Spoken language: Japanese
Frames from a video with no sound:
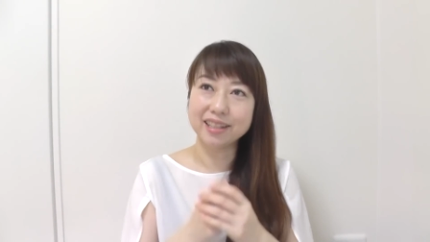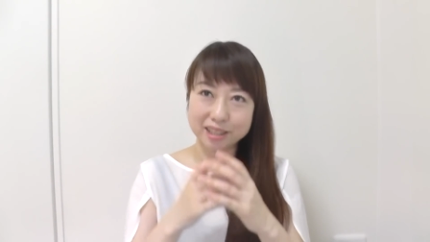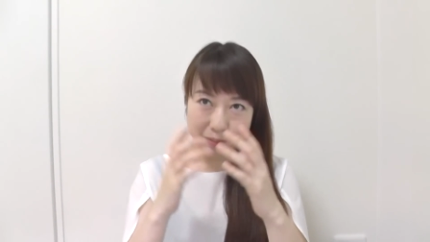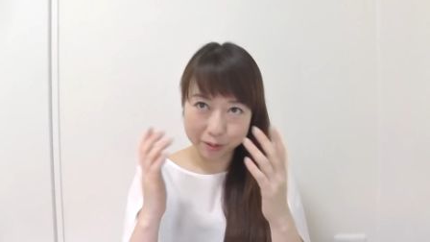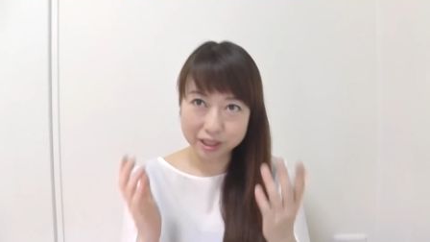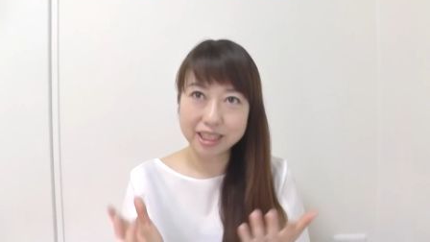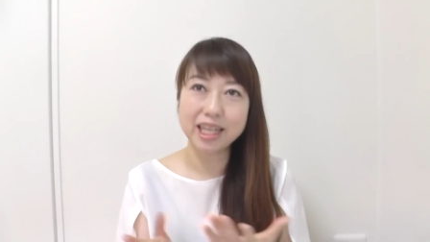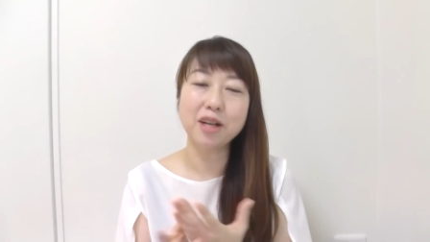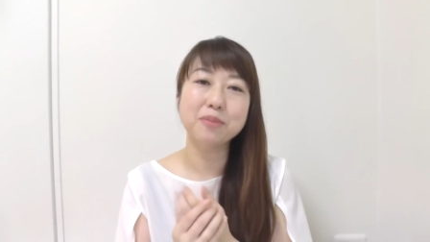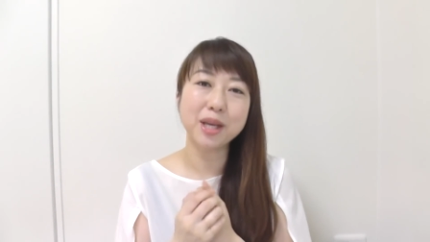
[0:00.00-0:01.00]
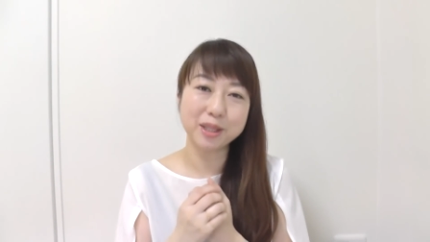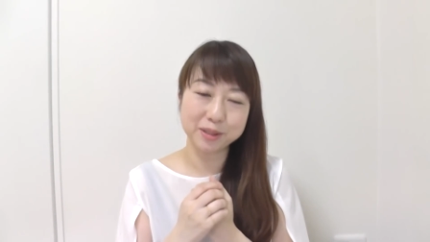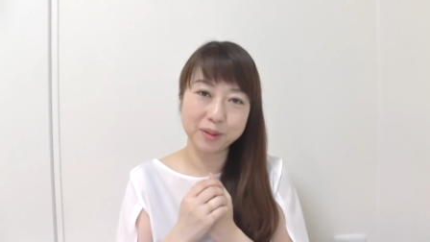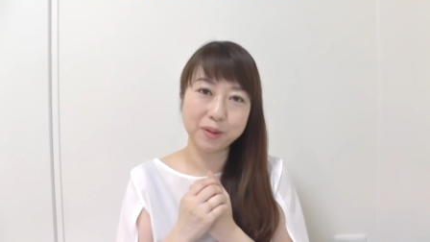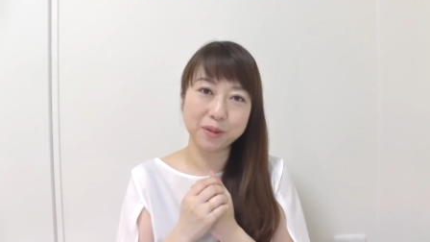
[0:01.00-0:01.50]
自分に似合う
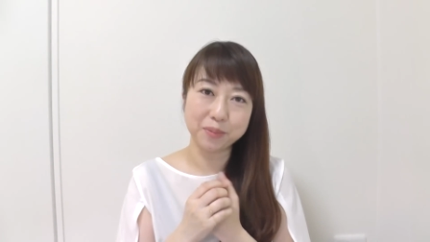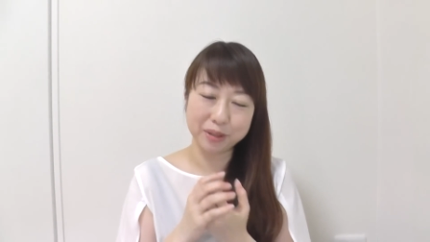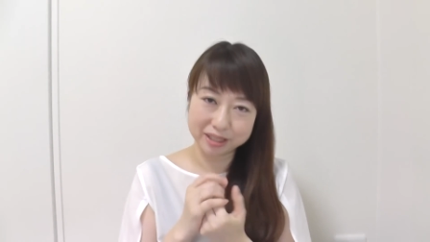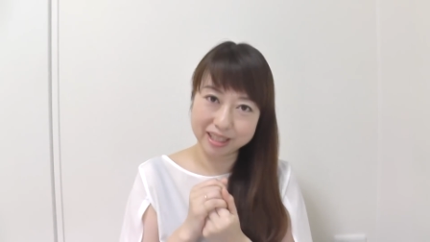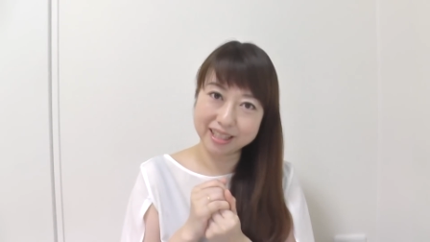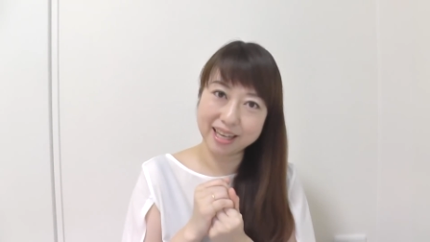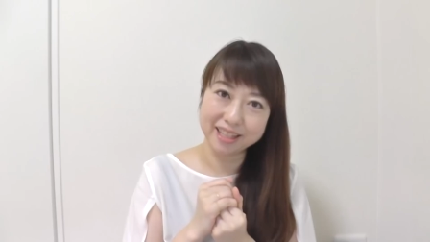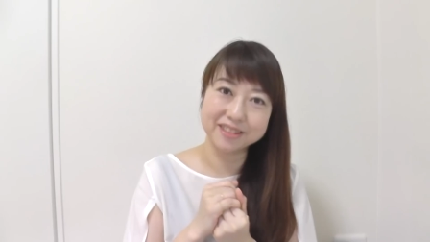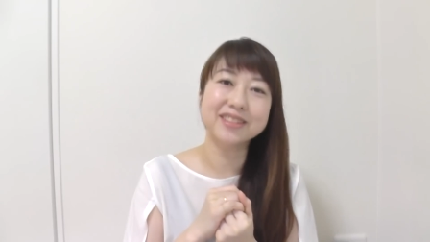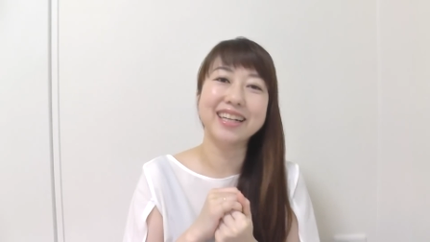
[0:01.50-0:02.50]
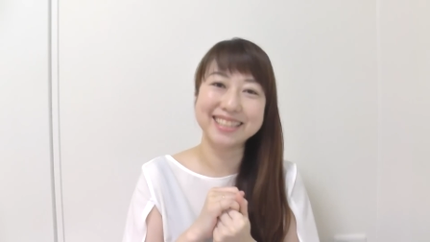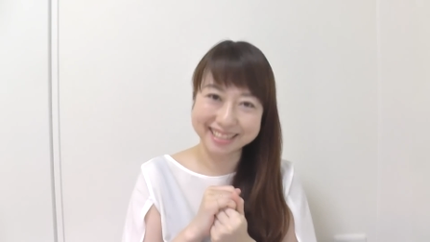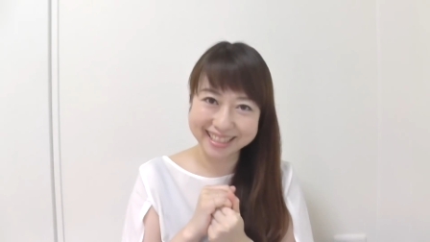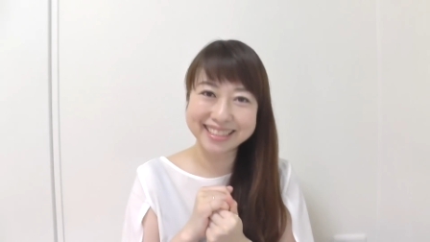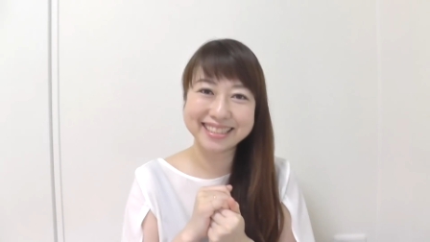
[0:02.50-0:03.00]
メイクを見つけていく感
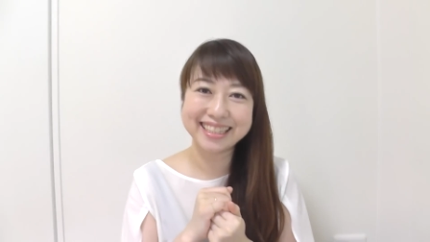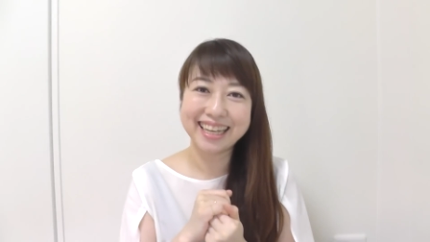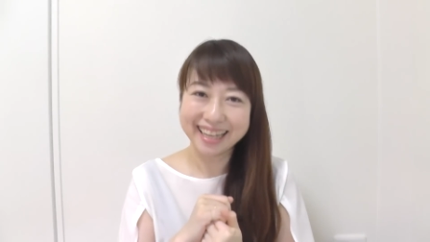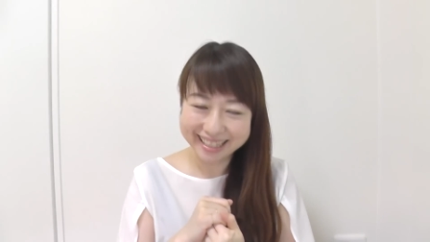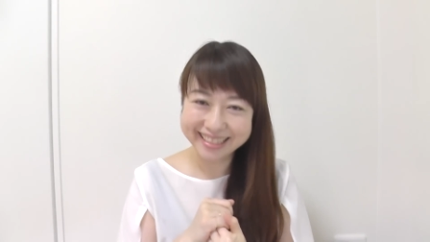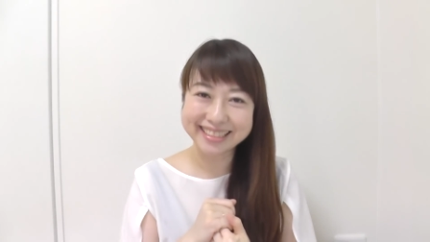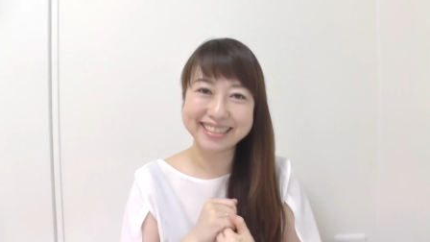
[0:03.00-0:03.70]
じですは